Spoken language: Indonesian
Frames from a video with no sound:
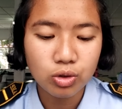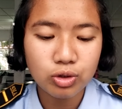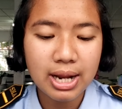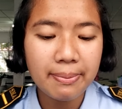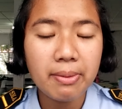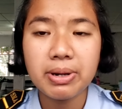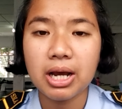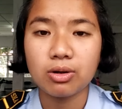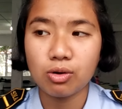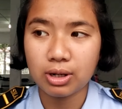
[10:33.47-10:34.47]
Untuk dapat
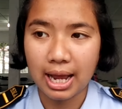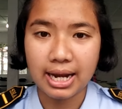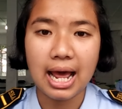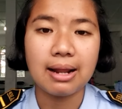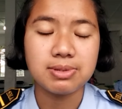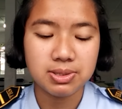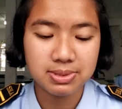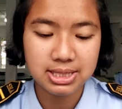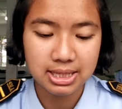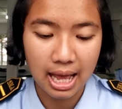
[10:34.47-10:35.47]
menaklukkan alam
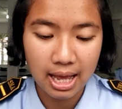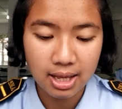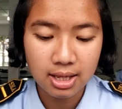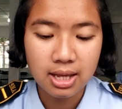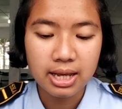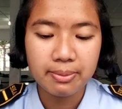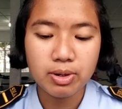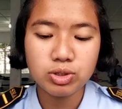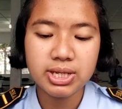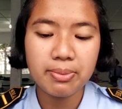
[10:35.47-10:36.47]
semesta,
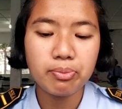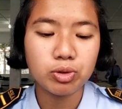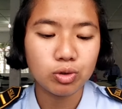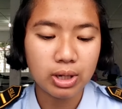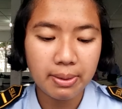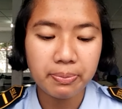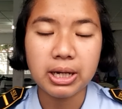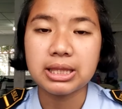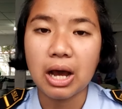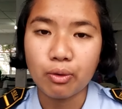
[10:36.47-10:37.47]
manusia membutuhkan
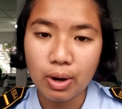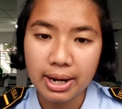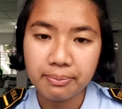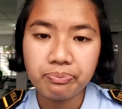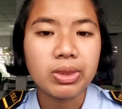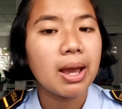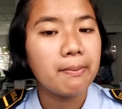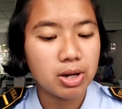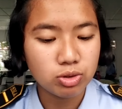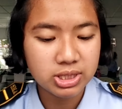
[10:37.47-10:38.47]
pengetahuan.
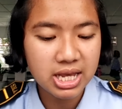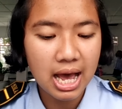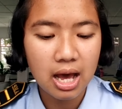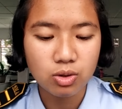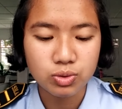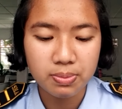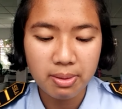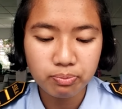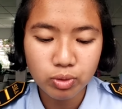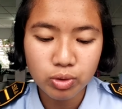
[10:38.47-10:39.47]
Manusia harus
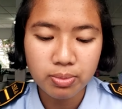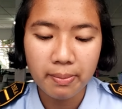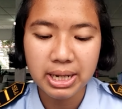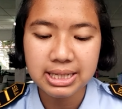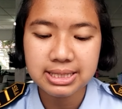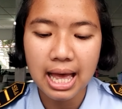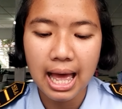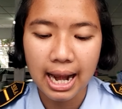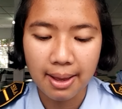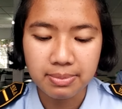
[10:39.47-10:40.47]
mampu memeriksa
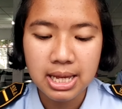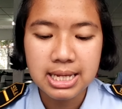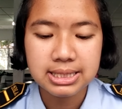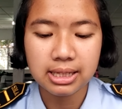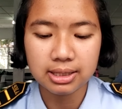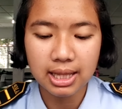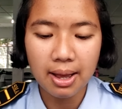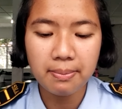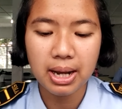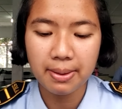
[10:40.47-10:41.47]
alam
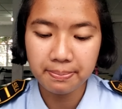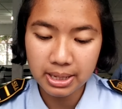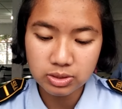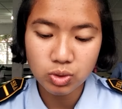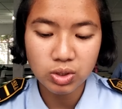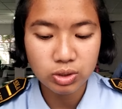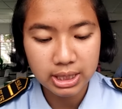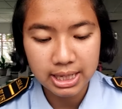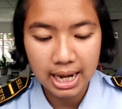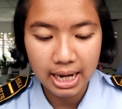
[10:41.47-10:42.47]
serta mengambil suatu
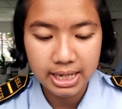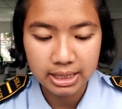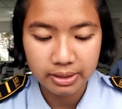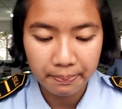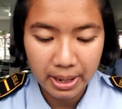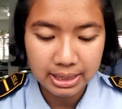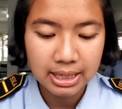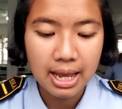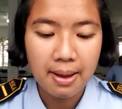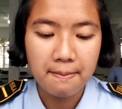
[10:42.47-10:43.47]
tindakan yang tepat
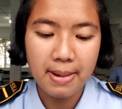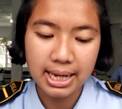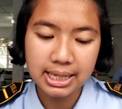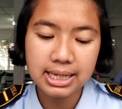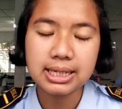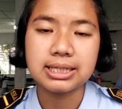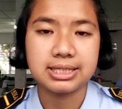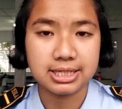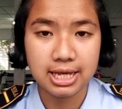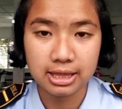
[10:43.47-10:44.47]
bagi
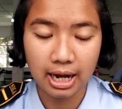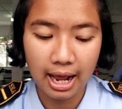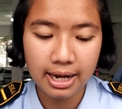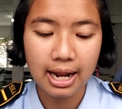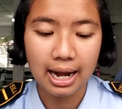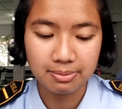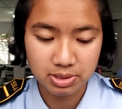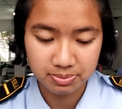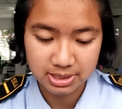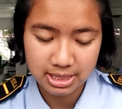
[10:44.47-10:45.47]
kesejahteraan alam
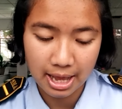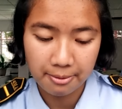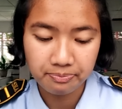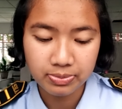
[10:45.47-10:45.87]
semesta.